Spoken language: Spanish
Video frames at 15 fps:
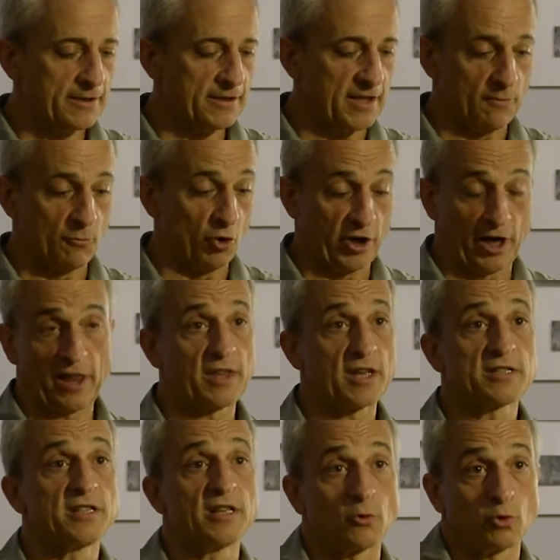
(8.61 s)

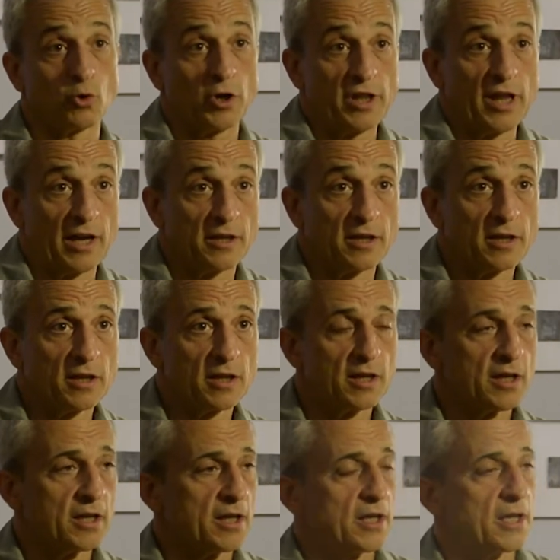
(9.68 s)
democracia sin autoridad.
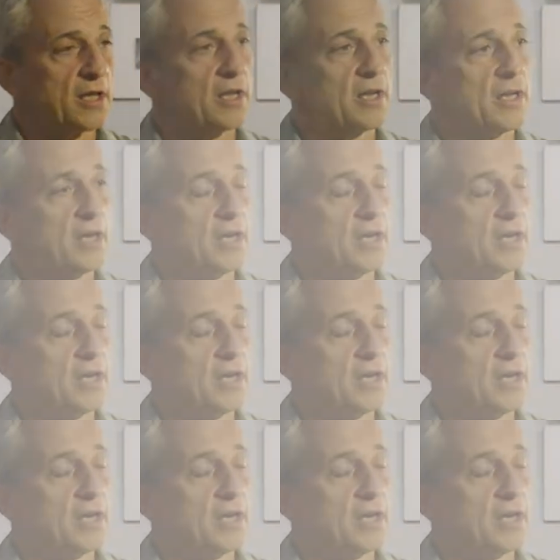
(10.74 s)
Cuando se